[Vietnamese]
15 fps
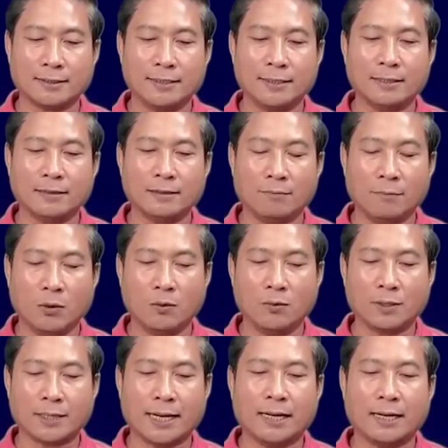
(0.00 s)
chừng các
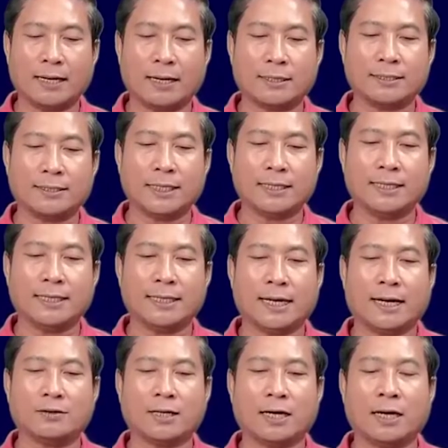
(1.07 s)
bông Đại là chân cái
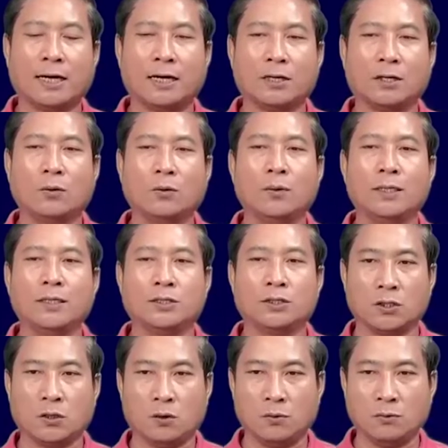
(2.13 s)
hào thá khuy
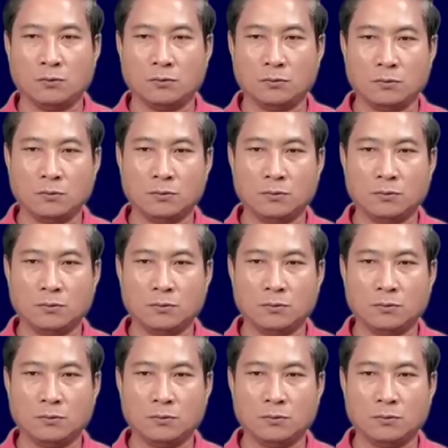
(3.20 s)
sống